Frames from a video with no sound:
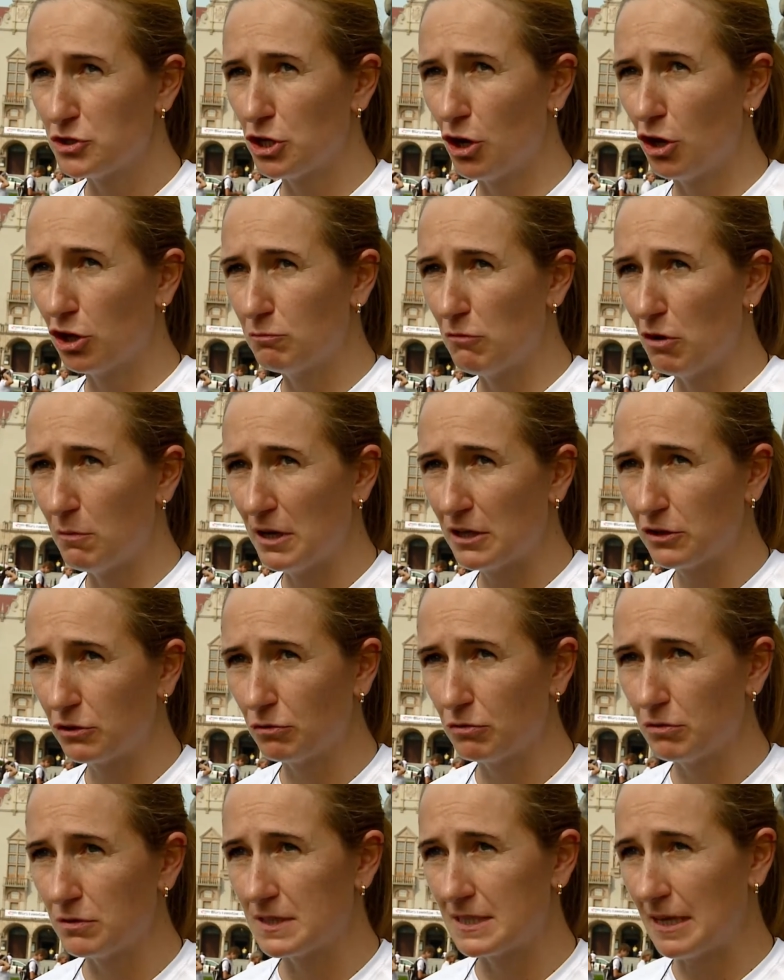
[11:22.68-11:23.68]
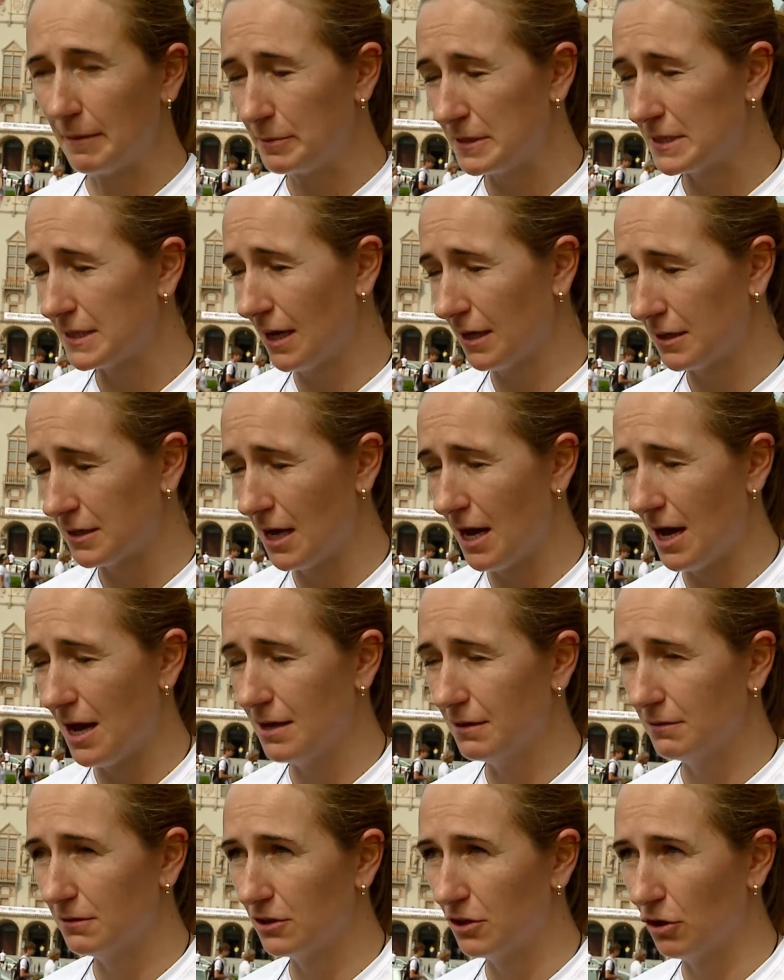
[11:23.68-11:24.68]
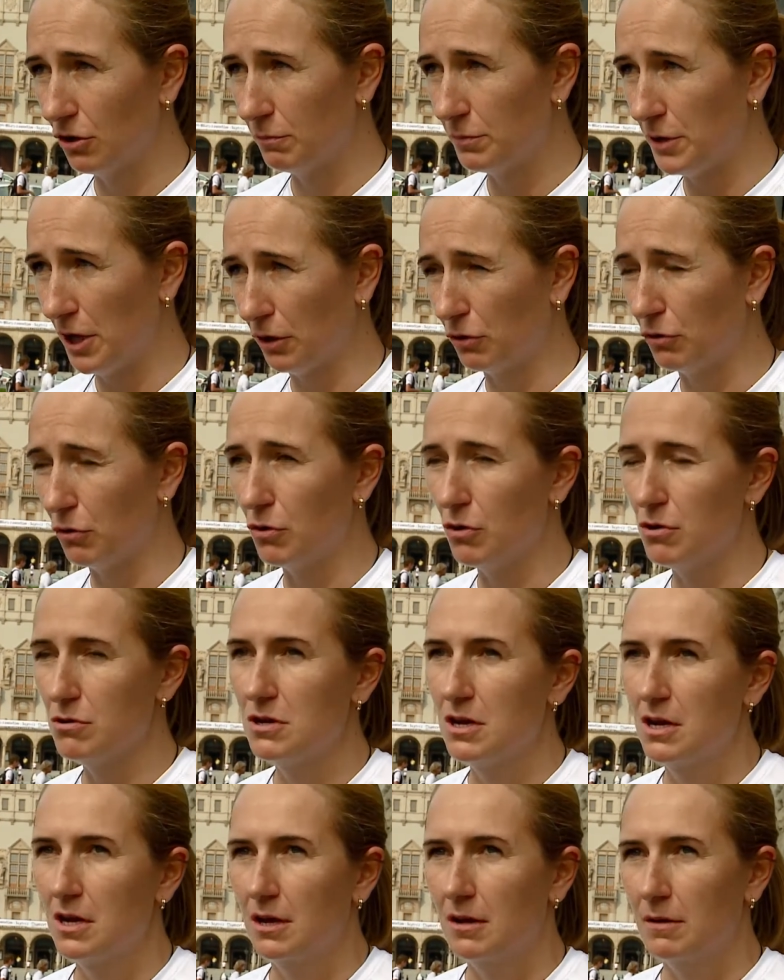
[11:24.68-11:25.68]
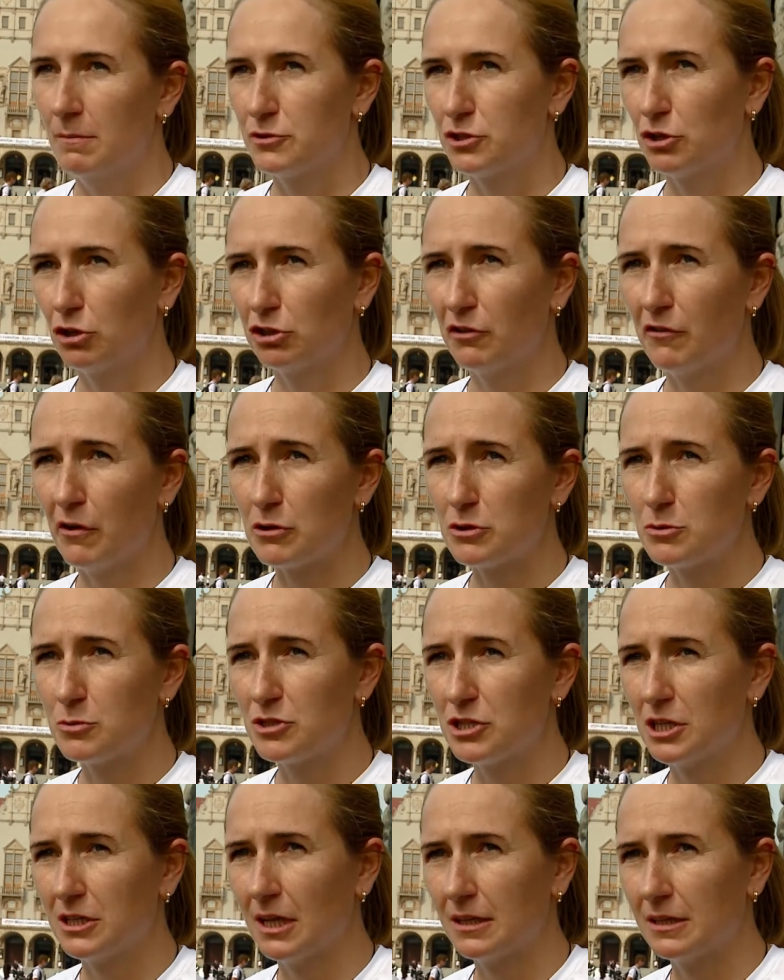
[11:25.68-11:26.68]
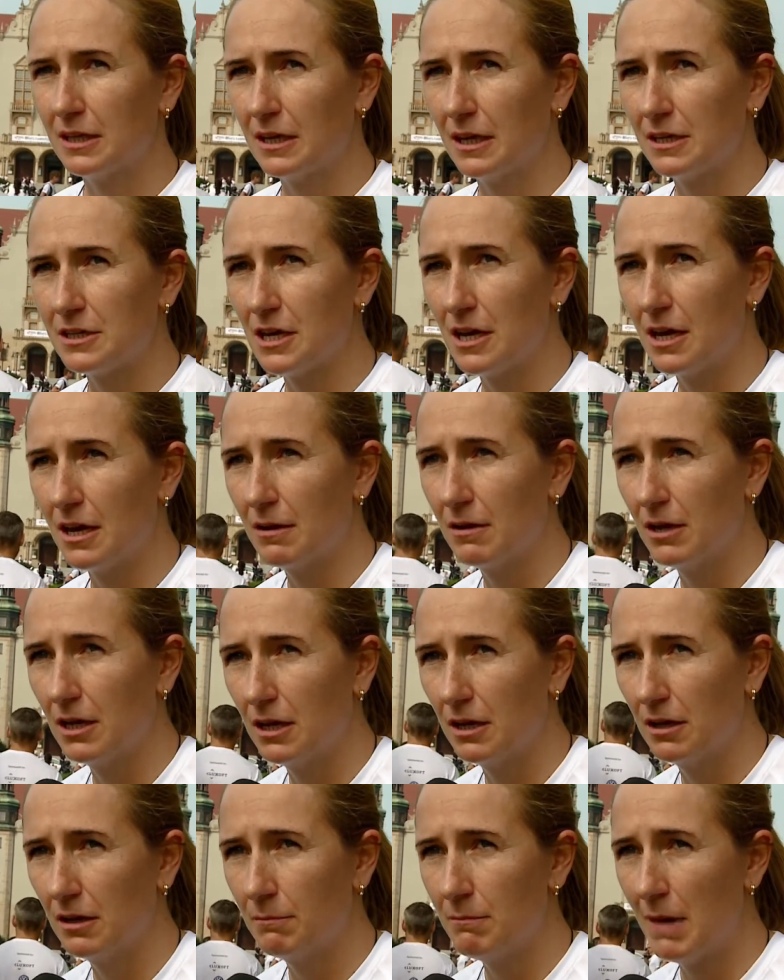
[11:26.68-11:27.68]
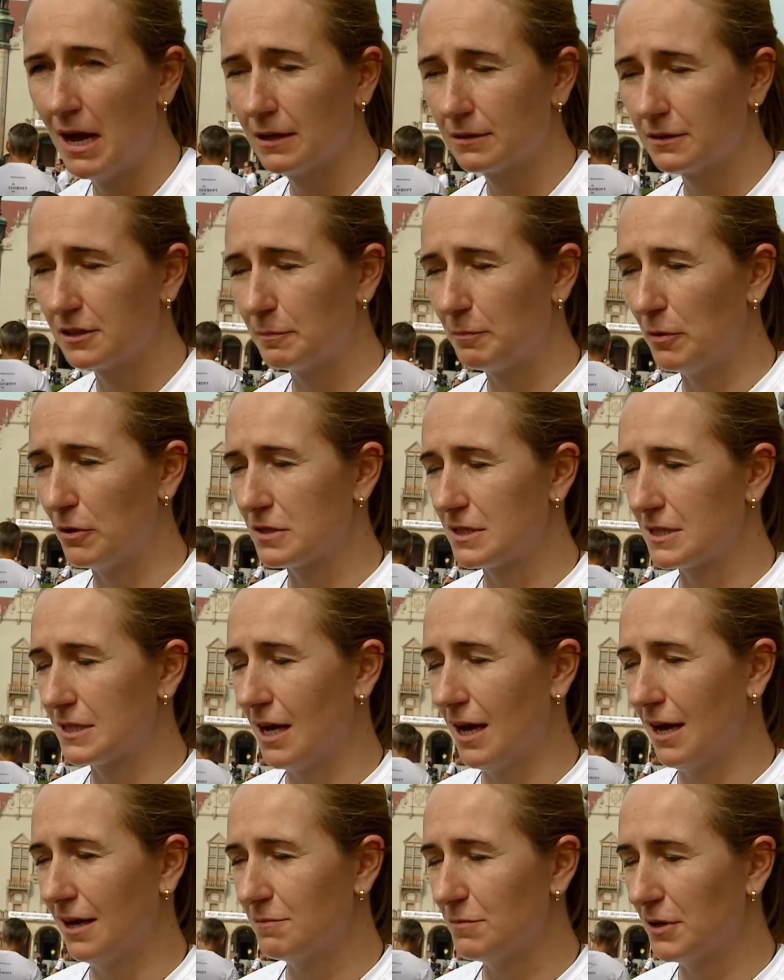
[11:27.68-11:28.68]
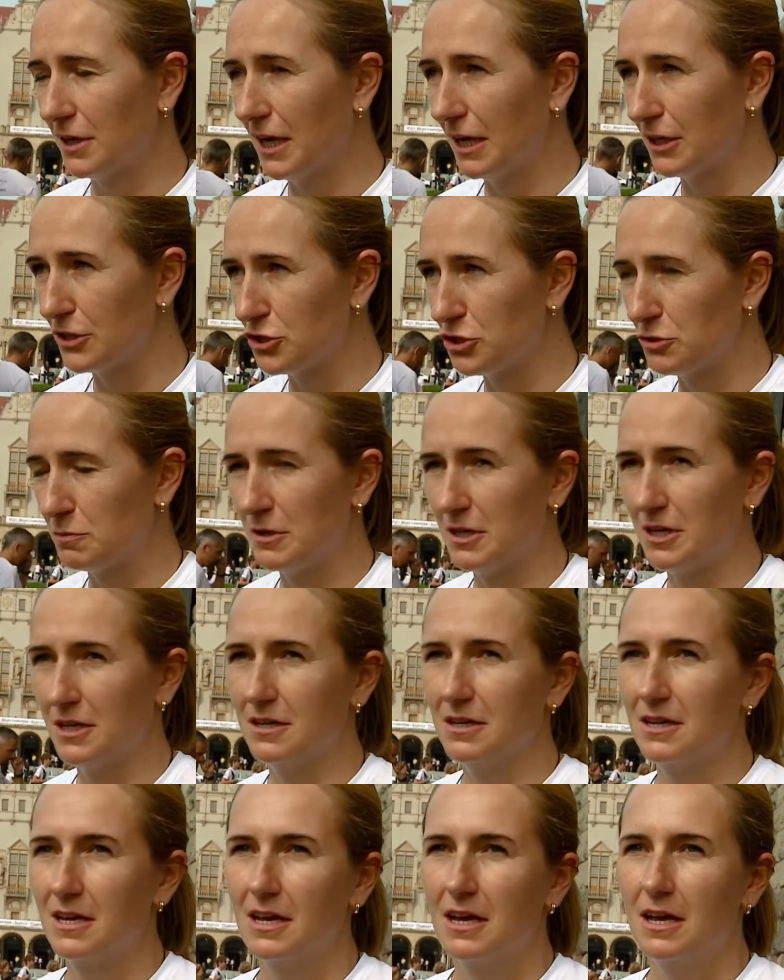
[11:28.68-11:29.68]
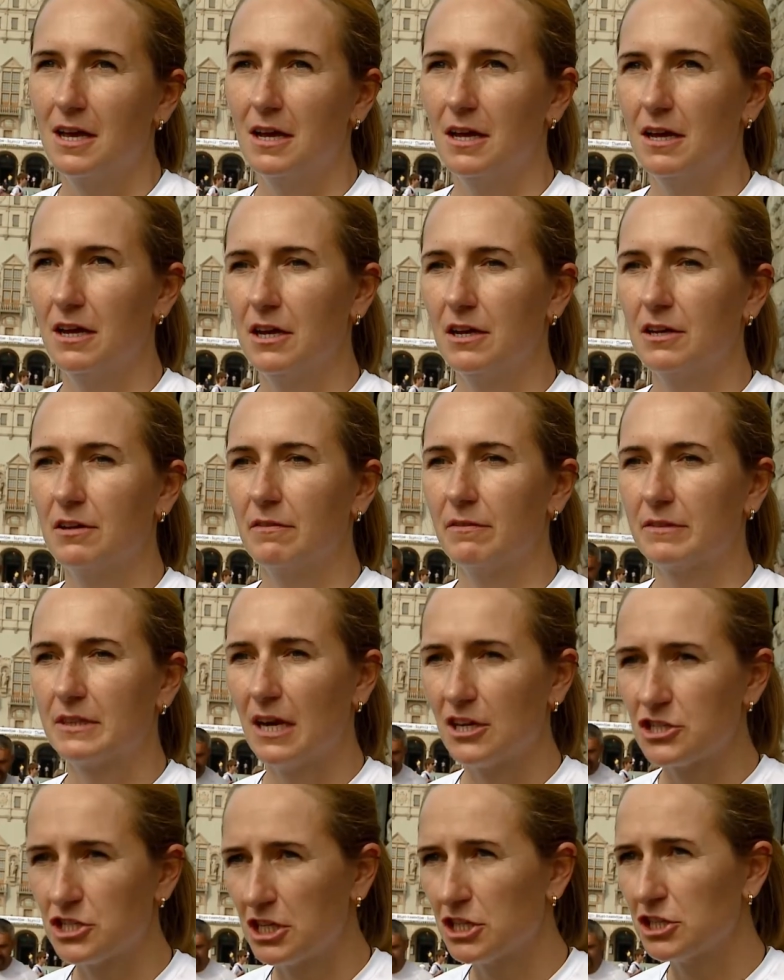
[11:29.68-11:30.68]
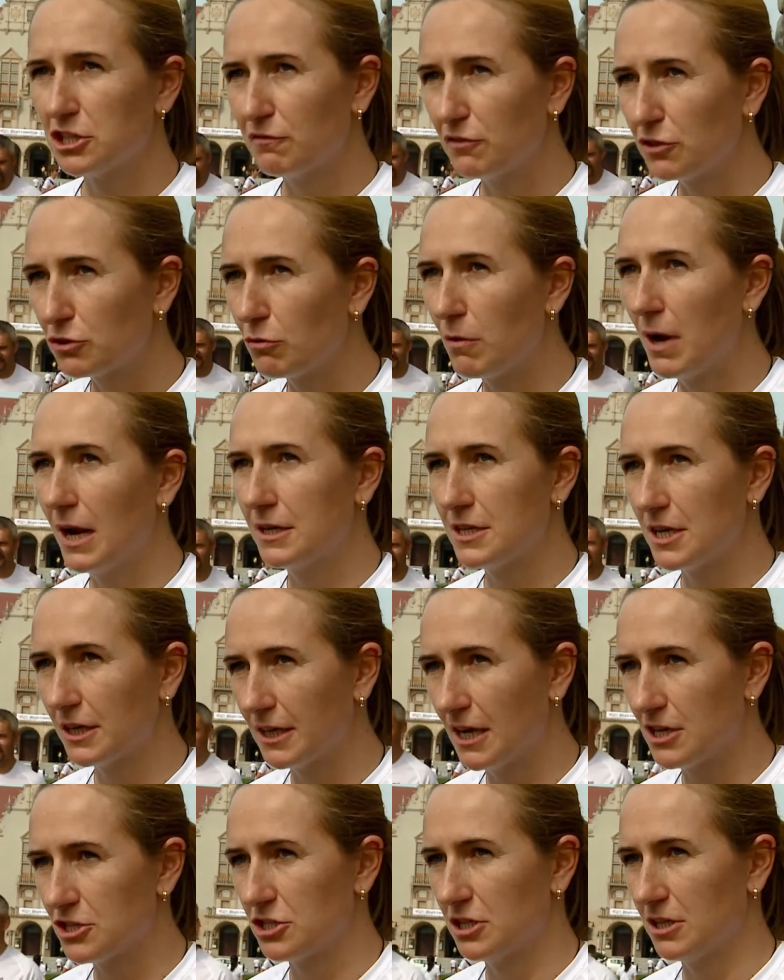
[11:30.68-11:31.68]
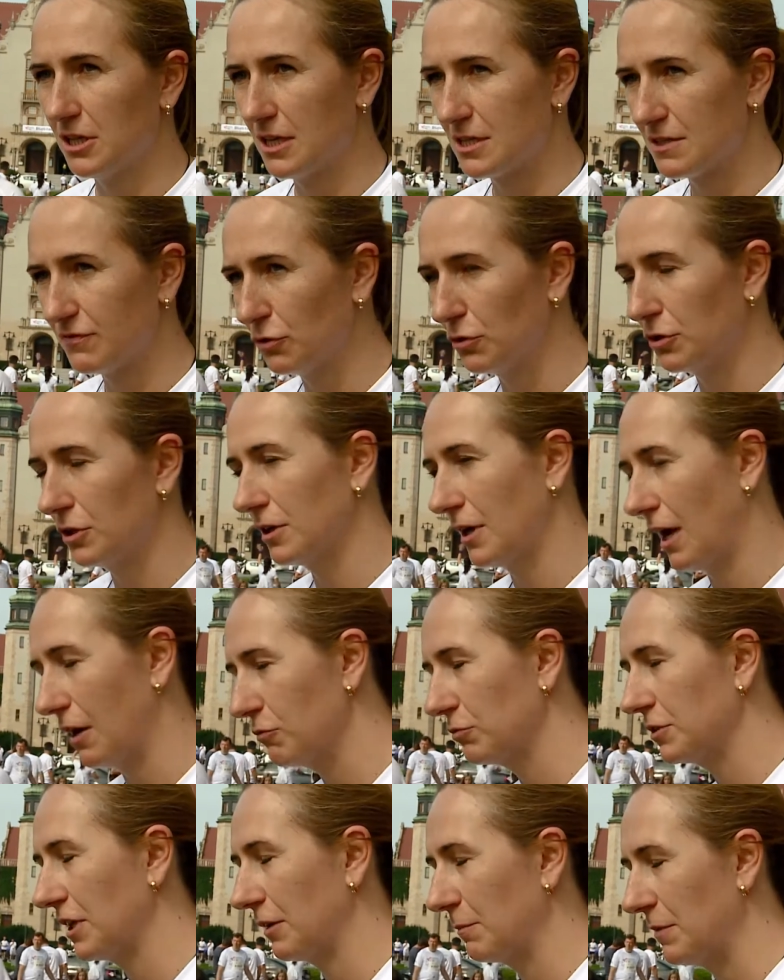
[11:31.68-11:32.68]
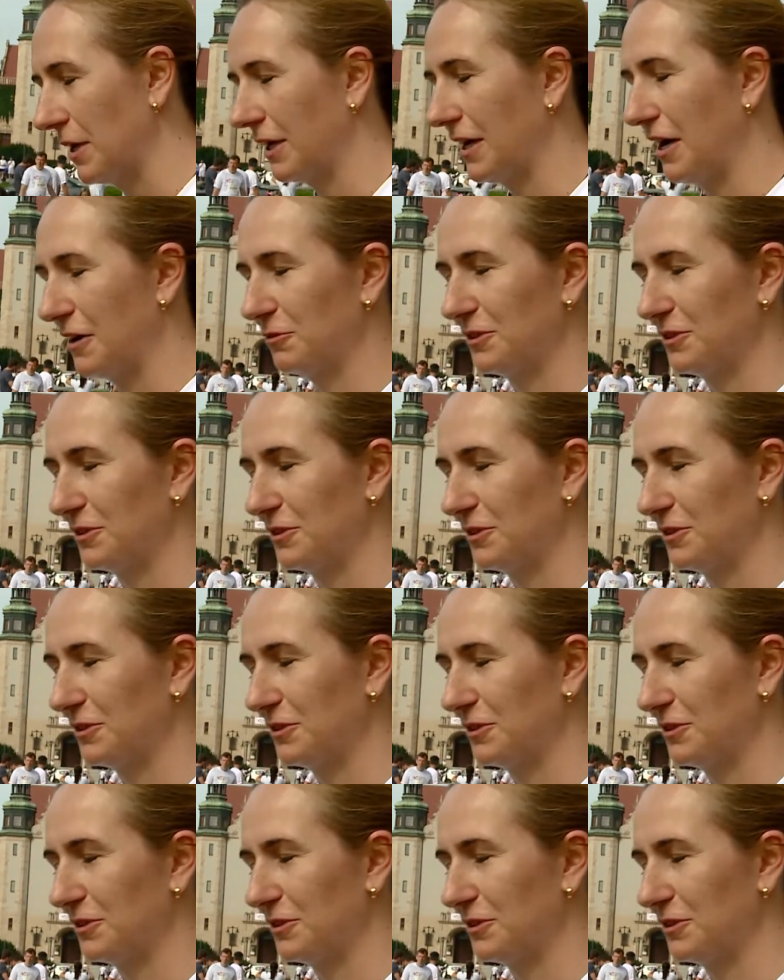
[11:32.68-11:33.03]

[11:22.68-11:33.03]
się od momentu zapisania do biegu. Przygotowałyśmy się na terenie Malty Poznań, biegaliśmy. Także indywidualnie każdy na swój rachunek biegał.